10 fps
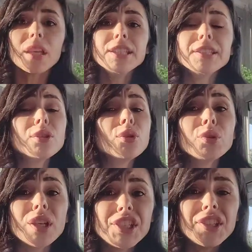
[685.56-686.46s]
İlk iki
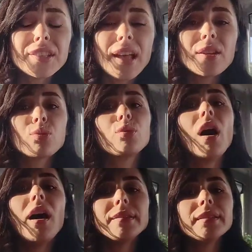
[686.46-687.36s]
gün geçtikten sonra
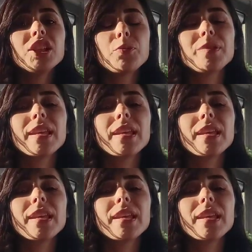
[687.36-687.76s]
artık hiçbir